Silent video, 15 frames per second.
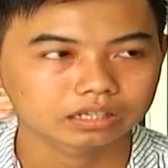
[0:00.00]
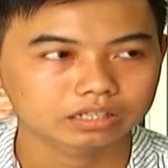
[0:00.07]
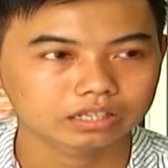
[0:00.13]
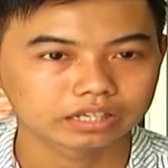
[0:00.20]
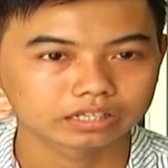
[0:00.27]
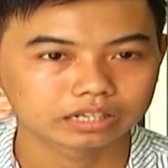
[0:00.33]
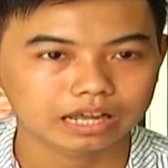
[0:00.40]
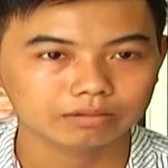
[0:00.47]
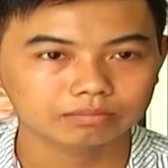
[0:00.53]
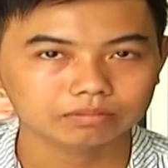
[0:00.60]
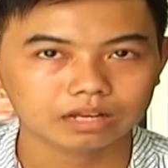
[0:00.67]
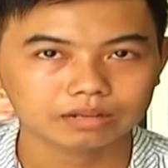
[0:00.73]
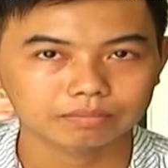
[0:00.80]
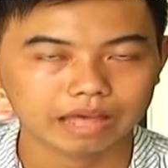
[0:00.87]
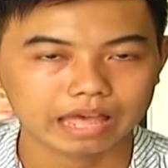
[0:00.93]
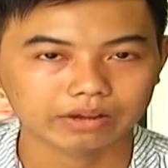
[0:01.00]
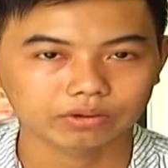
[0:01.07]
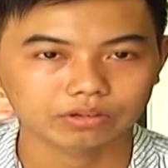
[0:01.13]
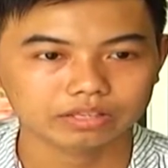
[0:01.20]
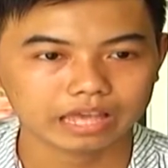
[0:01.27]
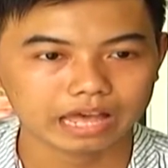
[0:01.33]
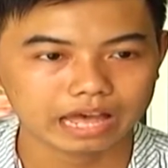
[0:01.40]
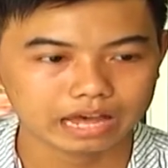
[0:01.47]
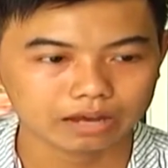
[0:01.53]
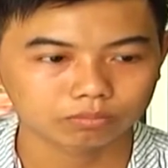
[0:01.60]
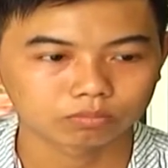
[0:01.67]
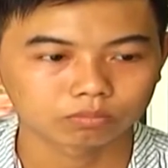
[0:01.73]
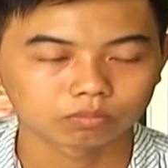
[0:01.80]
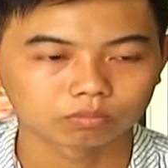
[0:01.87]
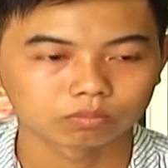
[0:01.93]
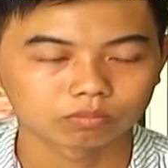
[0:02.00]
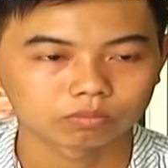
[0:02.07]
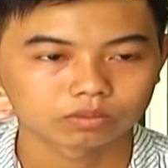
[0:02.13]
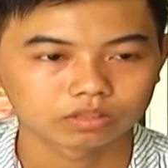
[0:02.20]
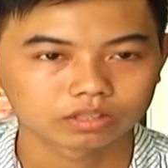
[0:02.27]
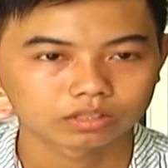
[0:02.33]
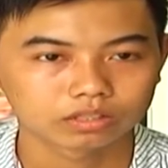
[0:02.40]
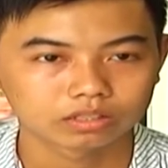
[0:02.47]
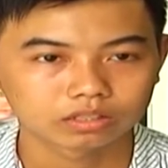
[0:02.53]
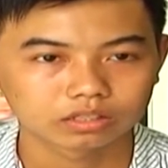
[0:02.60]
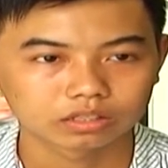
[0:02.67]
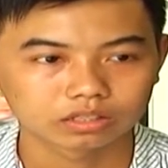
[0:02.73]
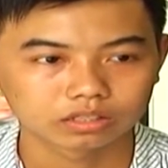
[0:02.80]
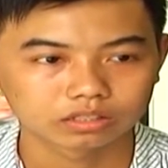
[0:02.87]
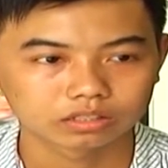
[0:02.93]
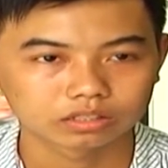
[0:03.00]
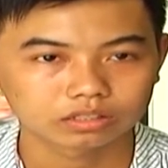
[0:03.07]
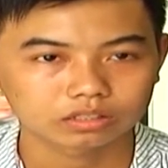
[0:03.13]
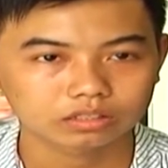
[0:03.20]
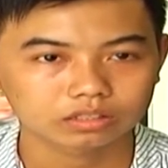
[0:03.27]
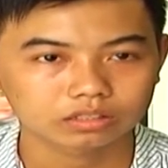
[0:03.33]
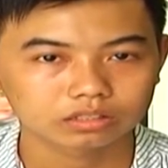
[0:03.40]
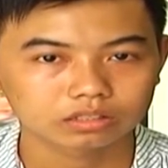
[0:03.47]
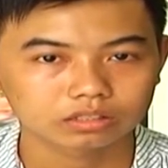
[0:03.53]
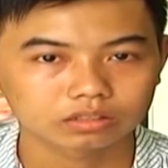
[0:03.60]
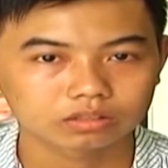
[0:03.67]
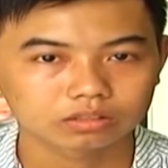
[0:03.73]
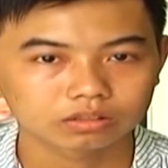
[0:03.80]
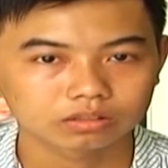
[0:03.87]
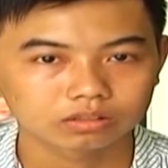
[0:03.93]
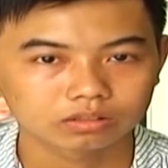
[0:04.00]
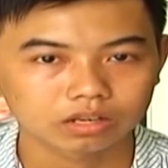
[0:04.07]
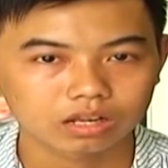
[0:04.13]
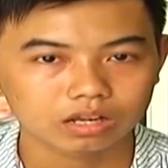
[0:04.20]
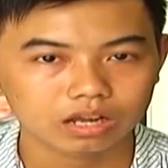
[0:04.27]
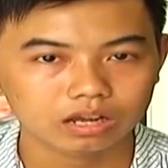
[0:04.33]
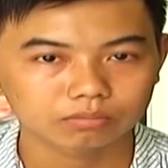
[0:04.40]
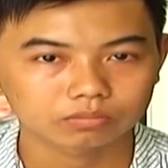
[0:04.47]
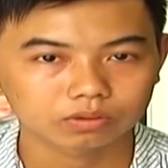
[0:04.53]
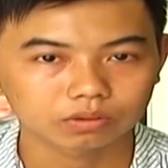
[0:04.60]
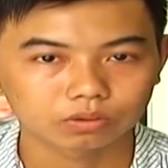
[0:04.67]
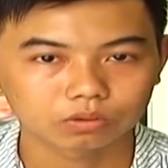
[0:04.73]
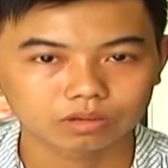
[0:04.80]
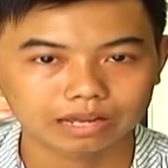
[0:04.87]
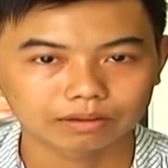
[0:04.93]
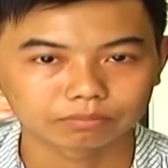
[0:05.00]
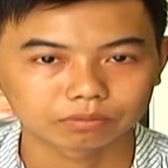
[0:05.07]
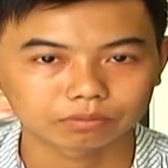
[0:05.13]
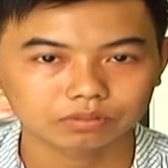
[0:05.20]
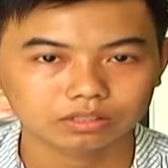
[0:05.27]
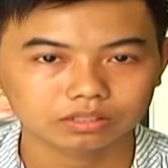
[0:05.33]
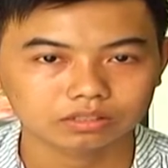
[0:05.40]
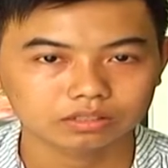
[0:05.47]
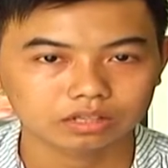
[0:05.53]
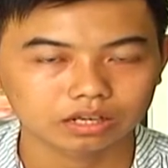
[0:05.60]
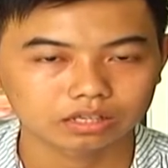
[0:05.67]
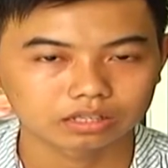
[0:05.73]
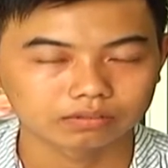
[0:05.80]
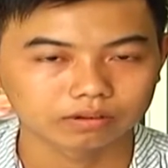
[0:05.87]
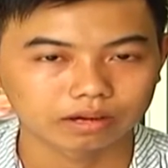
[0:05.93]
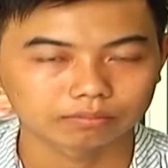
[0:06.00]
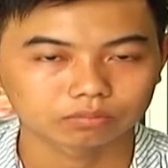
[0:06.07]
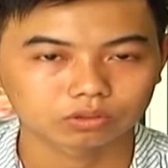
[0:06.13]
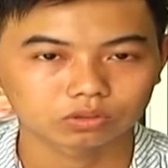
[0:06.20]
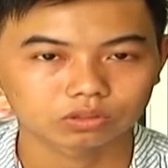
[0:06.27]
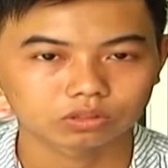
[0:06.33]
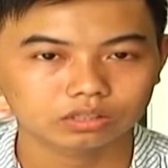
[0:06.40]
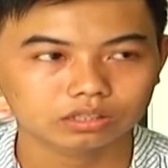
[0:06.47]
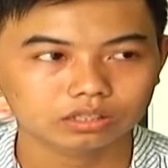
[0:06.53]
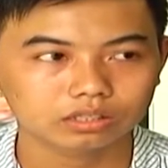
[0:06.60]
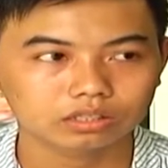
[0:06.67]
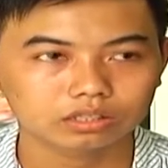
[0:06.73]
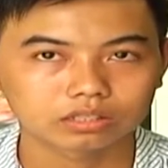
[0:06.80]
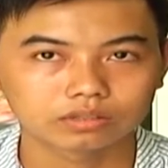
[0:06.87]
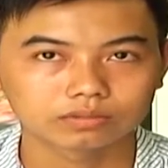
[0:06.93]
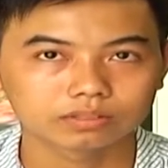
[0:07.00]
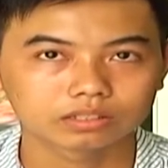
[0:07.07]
truyền thống cách mạng của cha ông rồi để, để không thụ lòng như kỳ vọng của địa